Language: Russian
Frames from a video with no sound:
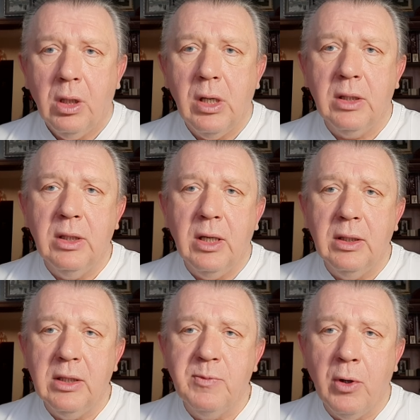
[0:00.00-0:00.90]
когда
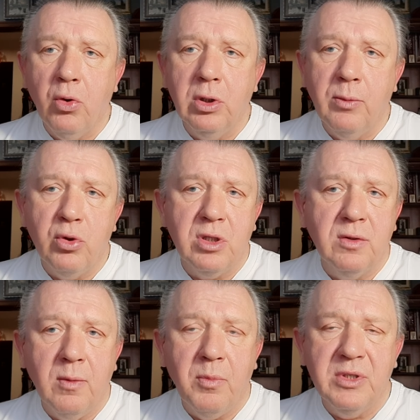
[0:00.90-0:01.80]
она спокойно может с
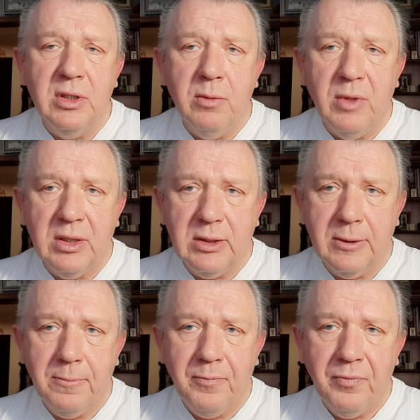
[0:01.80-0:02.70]
вами позаниматься.
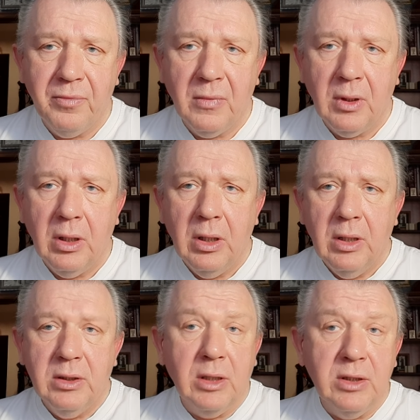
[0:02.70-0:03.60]

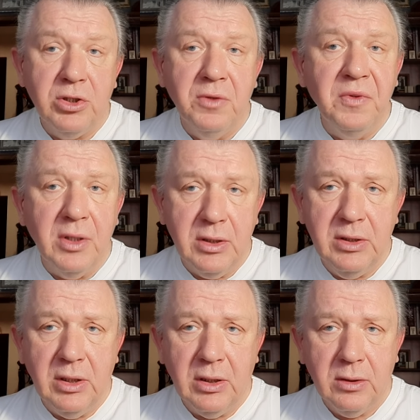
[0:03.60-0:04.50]
Так даже
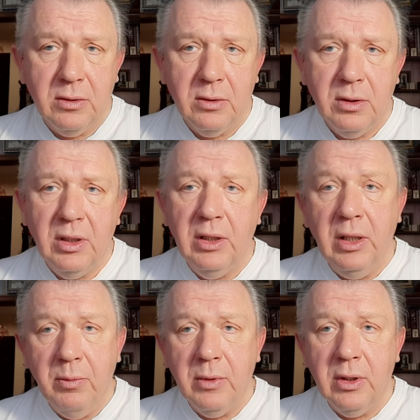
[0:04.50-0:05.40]
выгоднее и
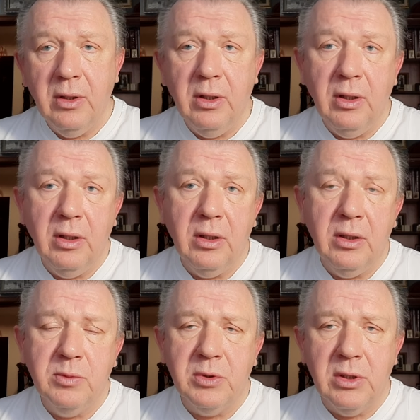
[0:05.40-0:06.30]
им, и, и, и,
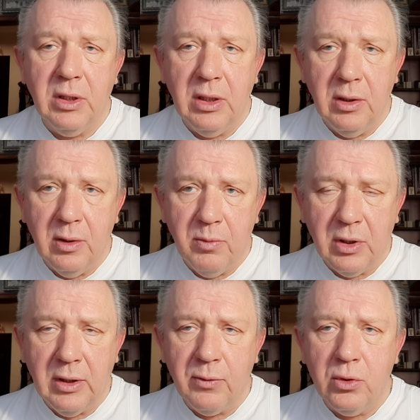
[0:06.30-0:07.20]
в смысле, и
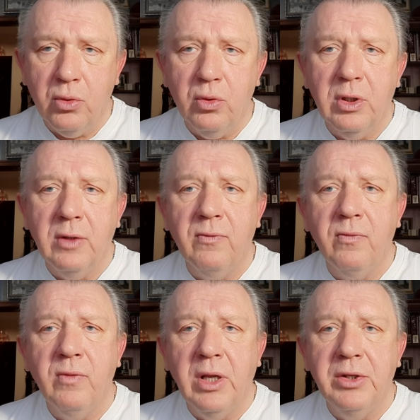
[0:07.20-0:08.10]
продавцу, и
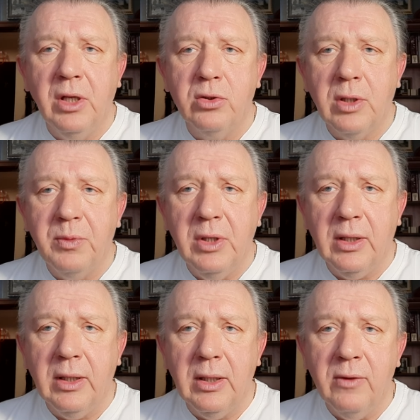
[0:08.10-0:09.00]
владельцу
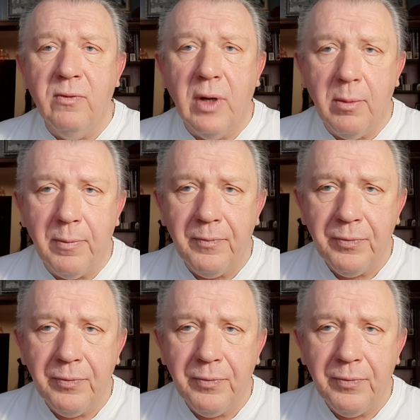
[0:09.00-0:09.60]
аптеки, и вам.